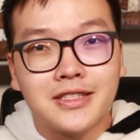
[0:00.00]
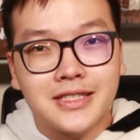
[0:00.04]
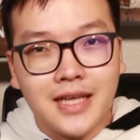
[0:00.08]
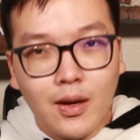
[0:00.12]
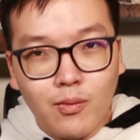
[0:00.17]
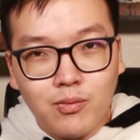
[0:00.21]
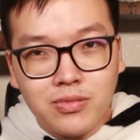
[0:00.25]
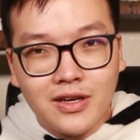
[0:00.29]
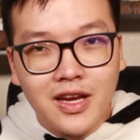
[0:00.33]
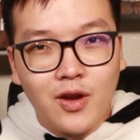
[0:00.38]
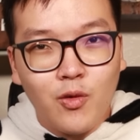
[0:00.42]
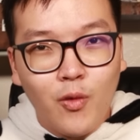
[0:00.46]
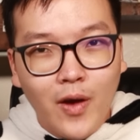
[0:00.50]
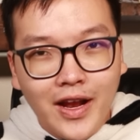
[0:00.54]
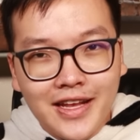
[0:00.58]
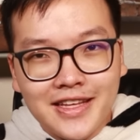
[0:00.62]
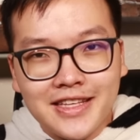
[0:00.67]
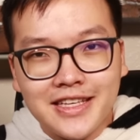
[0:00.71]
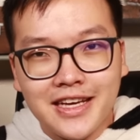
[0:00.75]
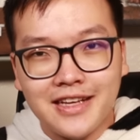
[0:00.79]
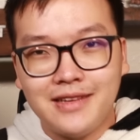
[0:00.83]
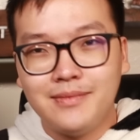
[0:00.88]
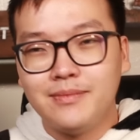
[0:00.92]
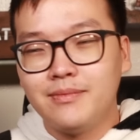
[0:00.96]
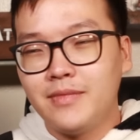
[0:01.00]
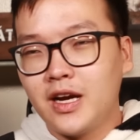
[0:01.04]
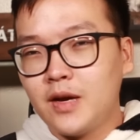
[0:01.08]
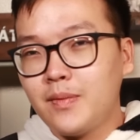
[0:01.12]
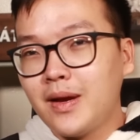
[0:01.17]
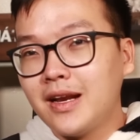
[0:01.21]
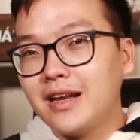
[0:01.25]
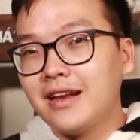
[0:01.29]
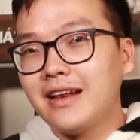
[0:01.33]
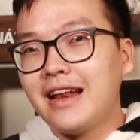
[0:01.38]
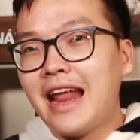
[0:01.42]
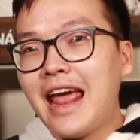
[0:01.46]
trong cái quá trình mà các
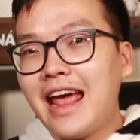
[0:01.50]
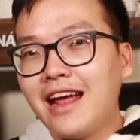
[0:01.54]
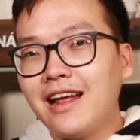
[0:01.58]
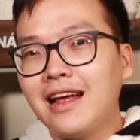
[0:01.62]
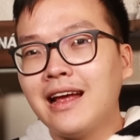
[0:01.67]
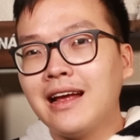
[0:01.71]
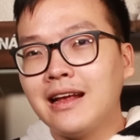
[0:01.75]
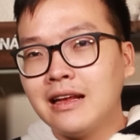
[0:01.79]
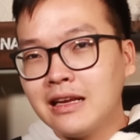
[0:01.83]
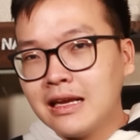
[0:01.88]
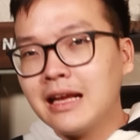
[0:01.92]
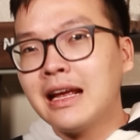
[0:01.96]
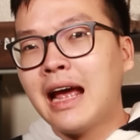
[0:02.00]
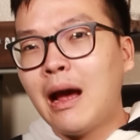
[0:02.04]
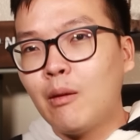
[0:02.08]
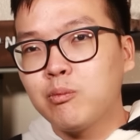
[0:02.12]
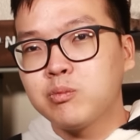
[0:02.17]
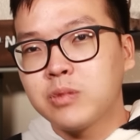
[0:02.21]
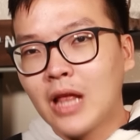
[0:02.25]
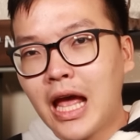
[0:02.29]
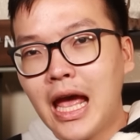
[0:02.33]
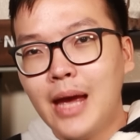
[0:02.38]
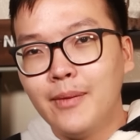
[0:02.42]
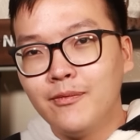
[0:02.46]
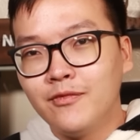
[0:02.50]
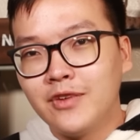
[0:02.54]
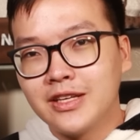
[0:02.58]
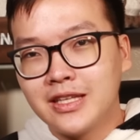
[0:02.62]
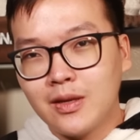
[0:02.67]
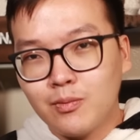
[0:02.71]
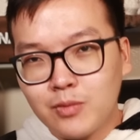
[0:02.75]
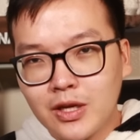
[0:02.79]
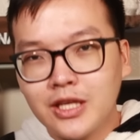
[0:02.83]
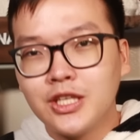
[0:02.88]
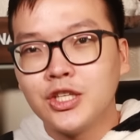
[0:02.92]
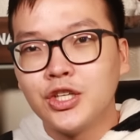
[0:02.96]
bạn đang học thêm vào
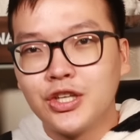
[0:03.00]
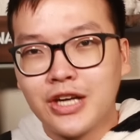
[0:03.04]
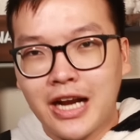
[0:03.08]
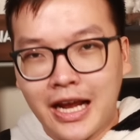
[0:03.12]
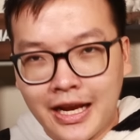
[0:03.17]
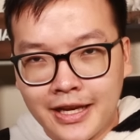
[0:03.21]
trong thị trường